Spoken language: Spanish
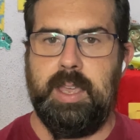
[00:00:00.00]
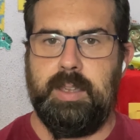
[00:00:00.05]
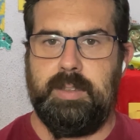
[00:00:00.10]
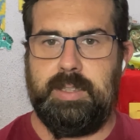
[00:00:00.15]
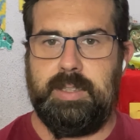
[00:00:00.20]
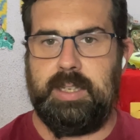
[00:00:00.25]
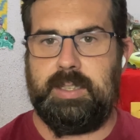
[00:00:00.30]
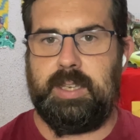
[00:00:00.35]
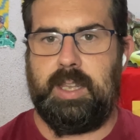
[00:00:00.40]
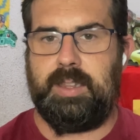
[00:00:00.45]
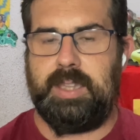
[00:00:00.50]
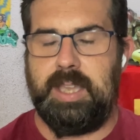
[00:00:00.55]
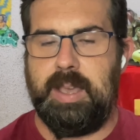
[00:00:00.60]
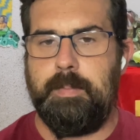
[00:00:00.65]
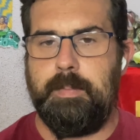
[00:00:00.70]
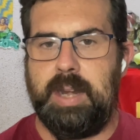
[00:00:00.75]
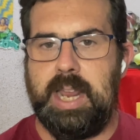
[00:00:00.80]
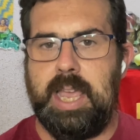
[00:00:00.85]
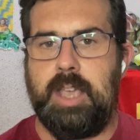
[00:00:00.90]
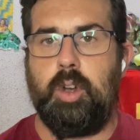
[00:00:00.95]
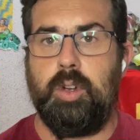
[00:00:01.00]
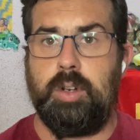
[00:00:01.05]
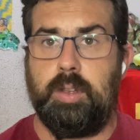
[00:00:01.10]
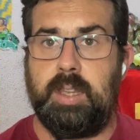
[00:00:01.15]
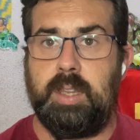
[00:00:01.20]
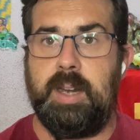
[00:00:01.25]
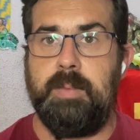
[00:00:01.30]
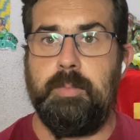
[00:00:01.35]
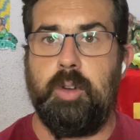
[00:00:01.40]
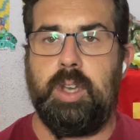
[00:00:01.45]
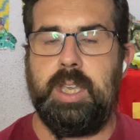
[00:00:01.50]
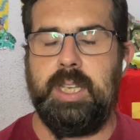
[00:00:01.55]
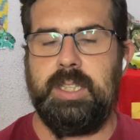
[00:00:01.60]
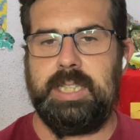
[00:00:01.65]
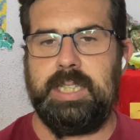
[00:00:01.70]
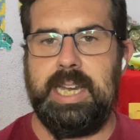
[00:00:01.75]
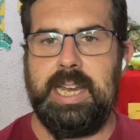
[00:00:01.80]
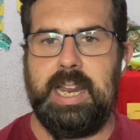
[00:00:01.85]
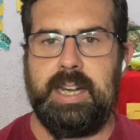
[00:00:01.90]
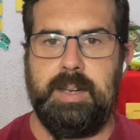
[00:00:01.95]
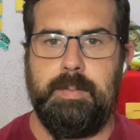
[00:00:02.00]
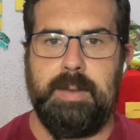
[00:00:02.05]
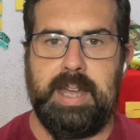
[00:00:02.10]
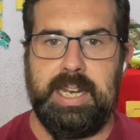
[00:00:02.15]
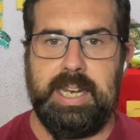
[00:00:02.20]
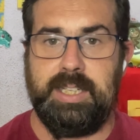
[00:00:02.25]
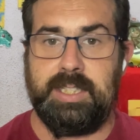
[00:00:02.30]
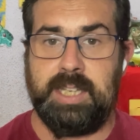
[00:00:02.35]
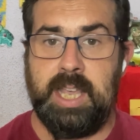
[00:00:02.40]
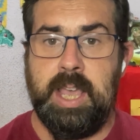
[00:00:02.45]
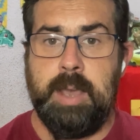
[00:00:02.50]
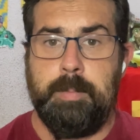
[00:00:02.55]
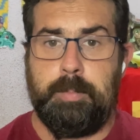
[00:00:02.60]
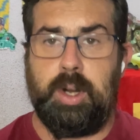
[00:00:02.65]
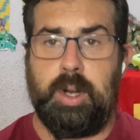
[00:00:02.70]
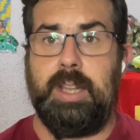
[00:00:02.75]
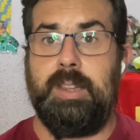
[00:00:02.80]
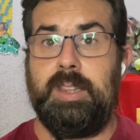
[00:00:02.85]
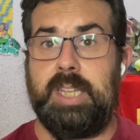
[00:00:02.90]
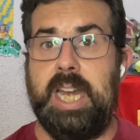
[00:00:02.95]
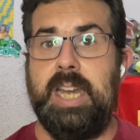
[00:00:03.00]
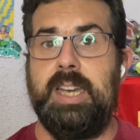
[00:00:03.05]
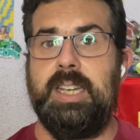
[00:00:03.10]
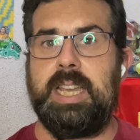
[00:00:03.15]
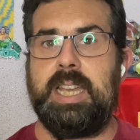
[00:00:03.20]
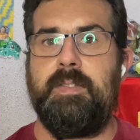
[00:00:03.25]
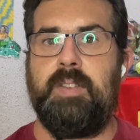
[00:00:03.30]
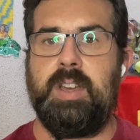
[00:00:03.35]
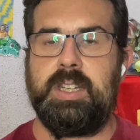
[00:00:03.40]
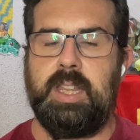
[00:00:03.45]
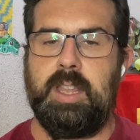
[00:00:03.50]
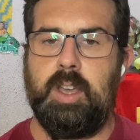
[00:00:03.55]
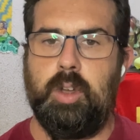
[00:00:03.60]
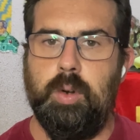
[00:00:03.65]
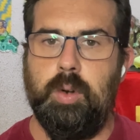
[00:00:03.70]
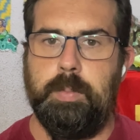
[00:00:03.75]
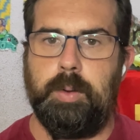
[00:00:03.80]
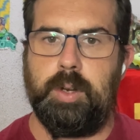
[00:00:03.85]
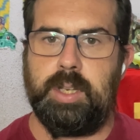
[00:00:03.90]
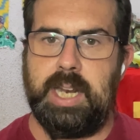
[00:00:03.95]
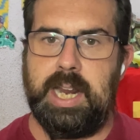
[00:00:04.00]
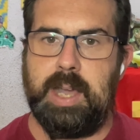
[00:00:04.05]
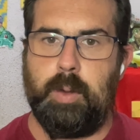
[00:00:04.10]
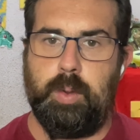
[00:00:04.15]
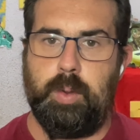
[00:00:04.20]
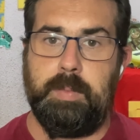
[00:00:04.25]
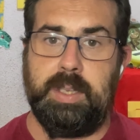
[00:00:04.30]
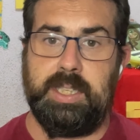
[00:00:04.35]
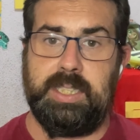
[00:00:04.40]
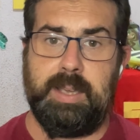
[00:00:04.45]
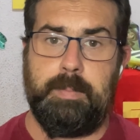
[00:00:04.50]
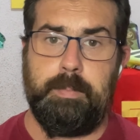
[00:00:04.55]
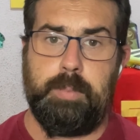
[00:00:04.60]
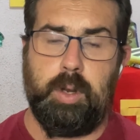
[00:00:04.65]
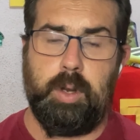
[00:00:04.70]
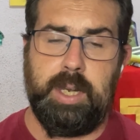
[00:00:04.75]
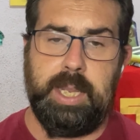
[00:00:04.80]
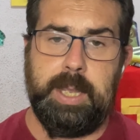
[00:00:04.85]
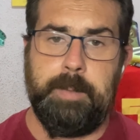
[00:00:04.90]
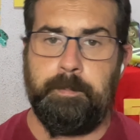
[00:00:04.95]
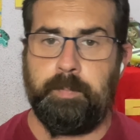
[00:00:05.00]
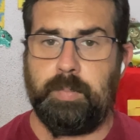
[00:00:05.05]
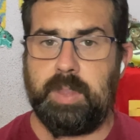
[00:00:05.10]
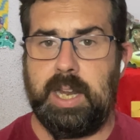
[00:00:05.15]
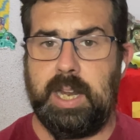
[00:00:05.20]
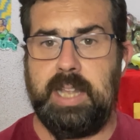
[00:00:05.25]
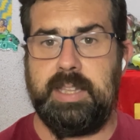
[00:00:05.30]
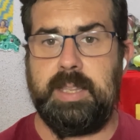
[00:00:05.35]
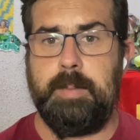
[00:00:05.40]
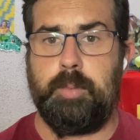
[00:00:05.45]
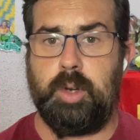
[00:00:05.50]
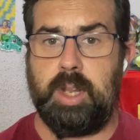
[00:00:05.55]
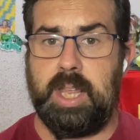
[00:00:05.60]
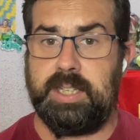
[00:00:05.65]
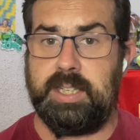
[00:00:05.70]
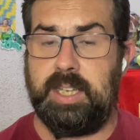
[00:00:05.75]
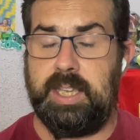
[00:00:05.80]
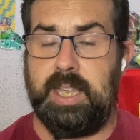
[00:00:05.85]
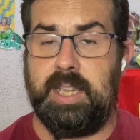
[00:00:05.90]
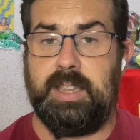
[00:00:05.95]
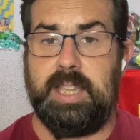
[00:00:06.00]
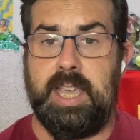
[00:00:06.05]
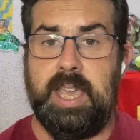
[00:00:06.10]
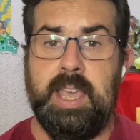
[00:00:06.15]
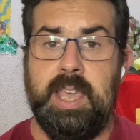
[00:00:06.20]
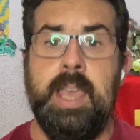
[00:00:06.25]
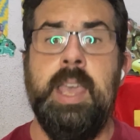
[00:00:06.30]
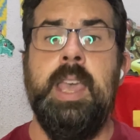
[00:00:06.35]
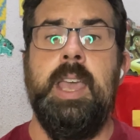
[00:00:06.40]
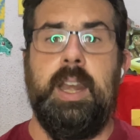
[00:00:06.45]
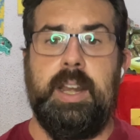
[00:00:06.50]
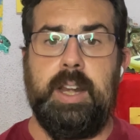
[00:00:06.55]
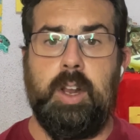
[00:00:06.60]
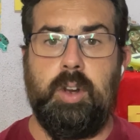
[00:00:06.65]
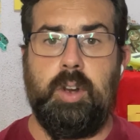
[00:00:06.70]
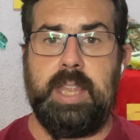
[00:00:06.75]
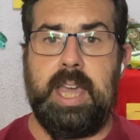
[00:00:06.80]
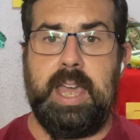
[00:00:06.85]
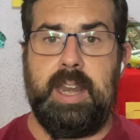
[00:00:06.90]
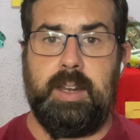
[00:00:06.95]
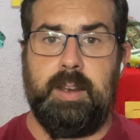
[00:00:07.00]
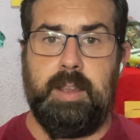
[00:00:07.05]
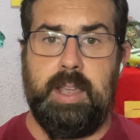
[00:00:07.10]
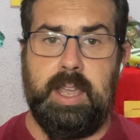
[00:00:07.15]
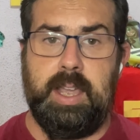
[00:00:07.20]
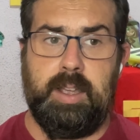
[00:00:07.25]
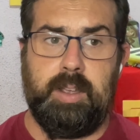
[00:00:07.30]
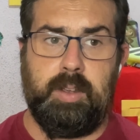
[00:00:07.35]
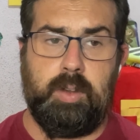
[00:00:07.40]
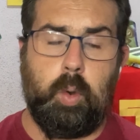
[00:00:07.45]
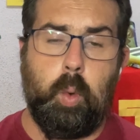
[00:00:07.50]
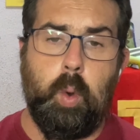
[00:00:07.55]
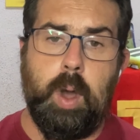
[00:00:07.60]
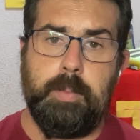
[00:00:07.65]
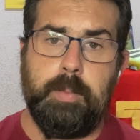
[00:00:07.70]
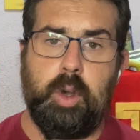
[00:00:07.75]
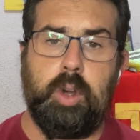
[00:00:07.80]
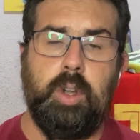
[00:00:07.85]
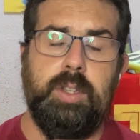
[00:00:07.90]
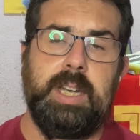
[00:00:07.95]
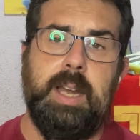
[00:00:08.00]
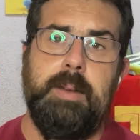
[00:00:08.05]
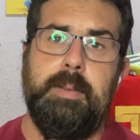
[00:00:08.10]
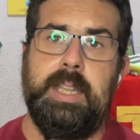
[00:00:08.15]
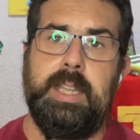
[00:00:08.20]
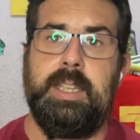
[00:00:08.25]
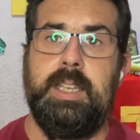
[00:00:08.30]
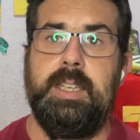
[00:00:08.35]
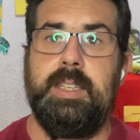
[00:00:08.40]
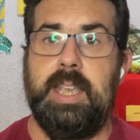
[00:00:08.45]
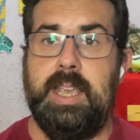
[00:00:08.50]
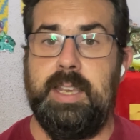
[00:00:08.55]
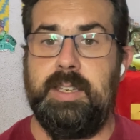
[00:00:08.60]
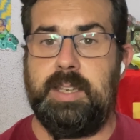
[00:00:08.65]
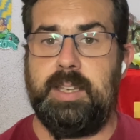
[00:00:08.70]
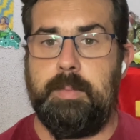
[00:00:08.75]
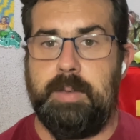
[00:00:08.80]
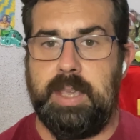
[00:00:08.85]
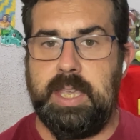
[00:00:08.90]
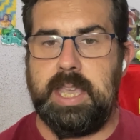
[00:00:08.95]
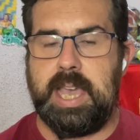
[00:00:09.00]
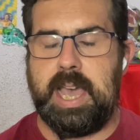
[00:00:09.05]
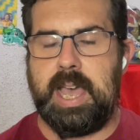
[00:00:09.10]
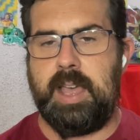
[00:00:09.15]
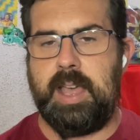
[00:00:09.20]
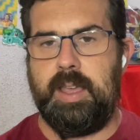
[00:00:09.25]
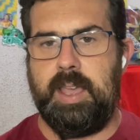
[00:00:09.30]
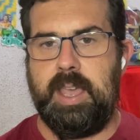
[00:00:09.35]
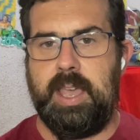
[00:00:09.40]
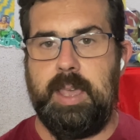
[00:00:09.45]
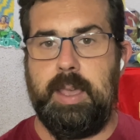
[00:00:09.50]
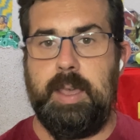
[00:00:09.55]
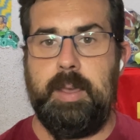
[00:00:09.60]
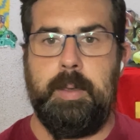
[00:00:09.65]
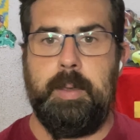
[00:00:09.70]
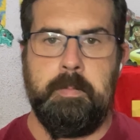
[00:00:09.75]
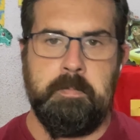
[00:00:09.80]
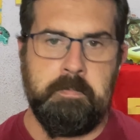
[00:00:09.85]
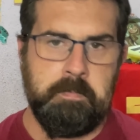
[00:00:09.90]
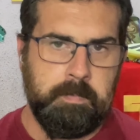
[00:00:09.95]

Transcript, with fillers: de septiembre. Ahí conoceremos quién sean las rivales por entrar en esa fase de grupos de la Women's Champions League. La temporada siguiente. Recordar, jugamos contra el Betis en Sevilla. Eh,